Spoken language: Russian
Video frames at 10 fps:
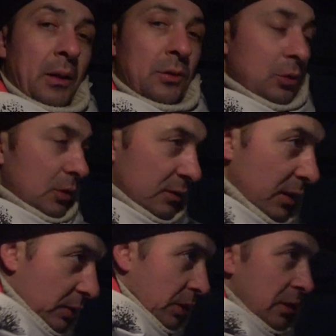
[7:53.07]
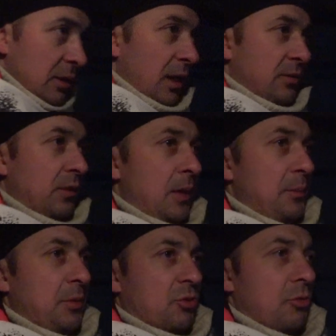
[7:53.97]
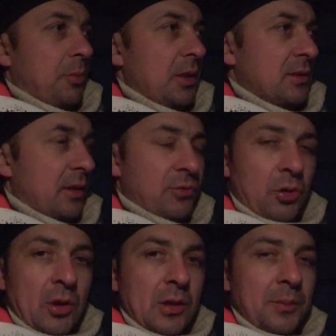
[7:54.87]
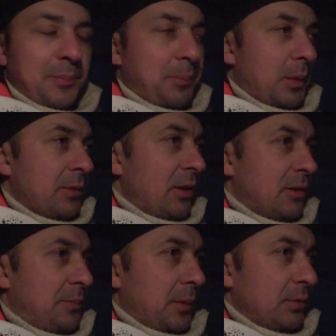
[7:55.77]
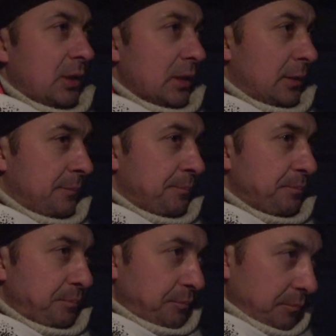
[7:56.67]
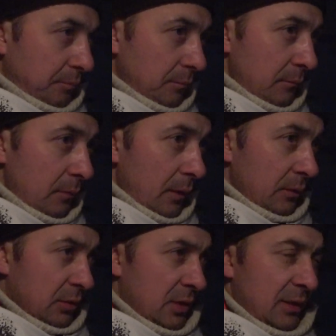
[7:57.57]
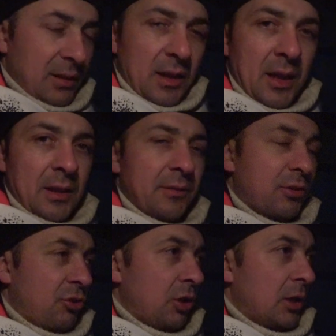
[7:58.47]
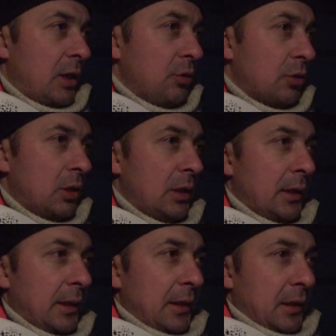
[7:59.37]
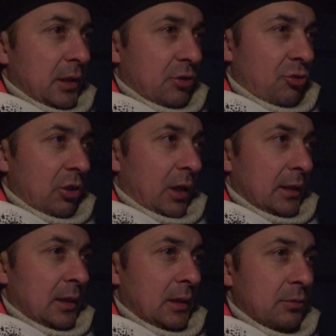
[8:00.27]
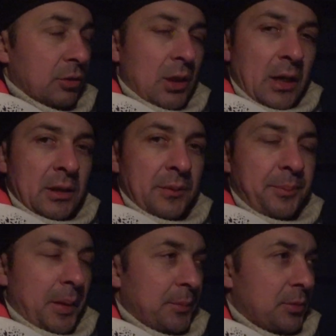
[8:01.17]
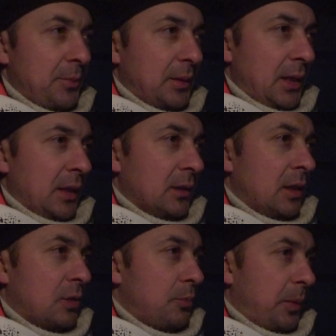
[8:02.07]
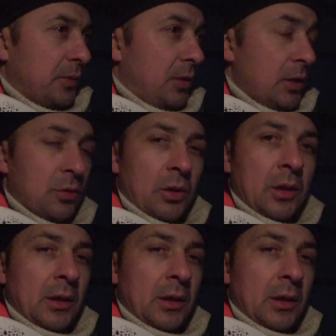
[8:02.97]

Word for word: Но ну, не знаю, надо дать времени, чтобы леса все-таки к привазе привыкла. Вы знаете, когда она вышла на лед и шла, она вот как-то прям смотрела на эту приваду.